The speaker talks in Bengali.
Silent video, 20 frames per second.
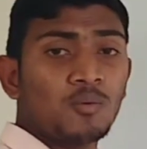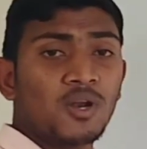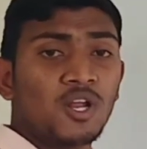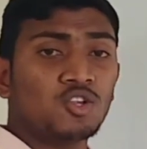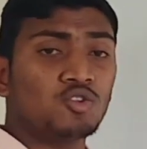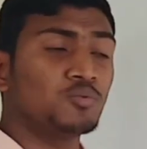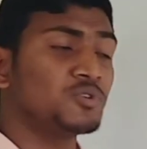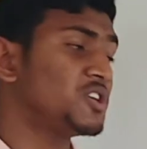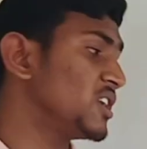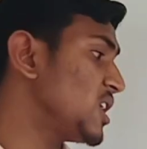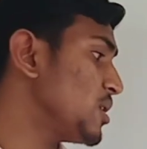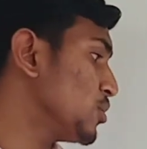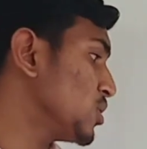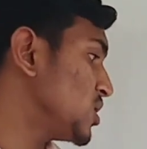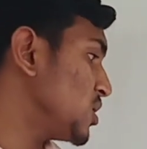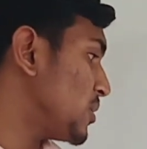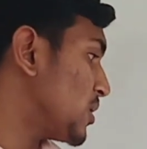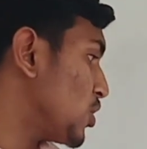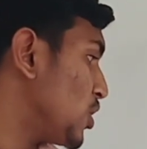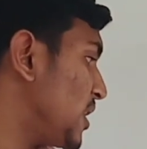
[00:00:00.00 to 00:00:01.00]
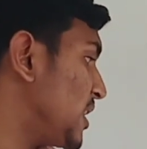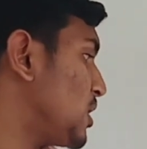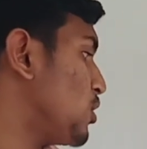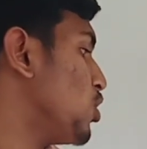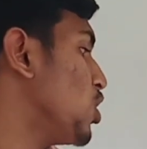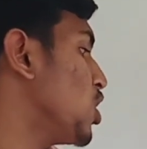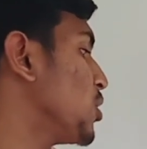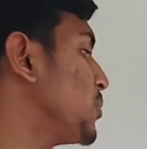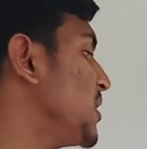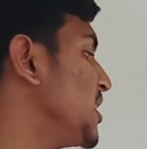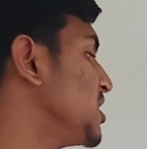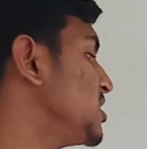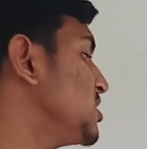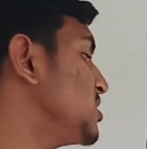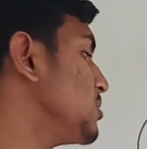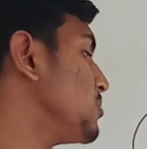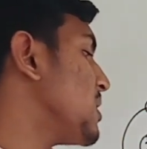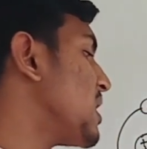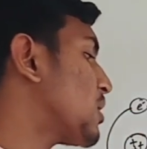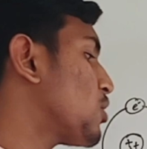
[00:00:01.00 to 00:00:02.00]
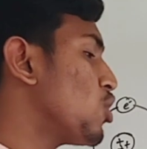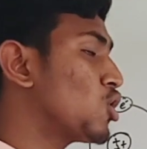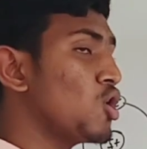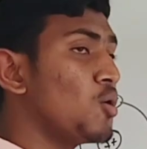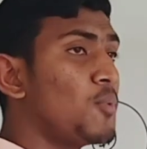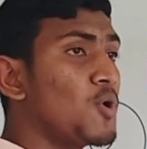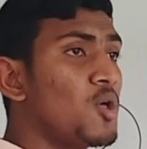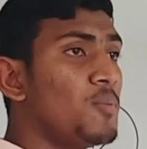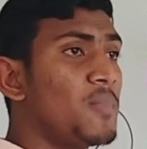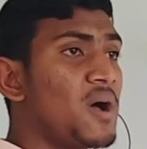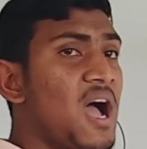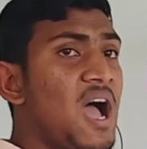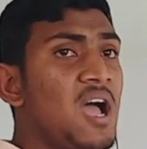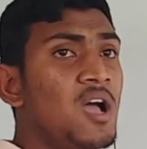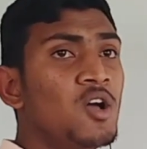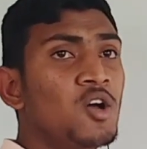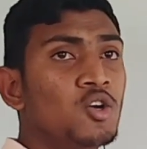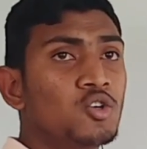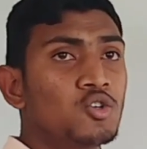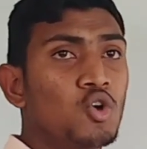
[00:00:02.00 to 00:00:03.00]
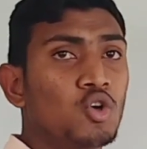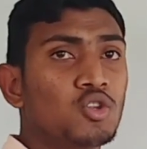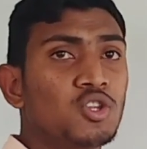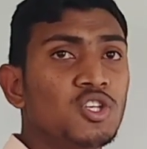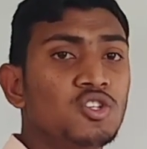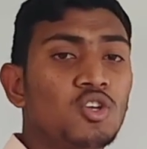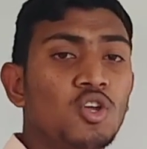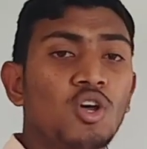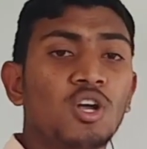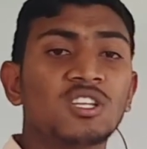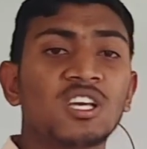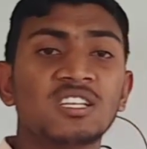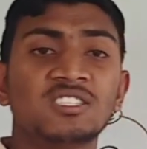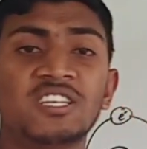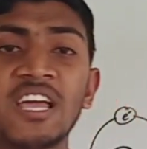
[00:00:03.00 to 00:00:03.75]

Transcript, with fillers: মনে হয় তুমি সেটাই করতে পারো এটা অরবিট বা কক্ষপথ বা শক্তিস্থল অর্থাৎ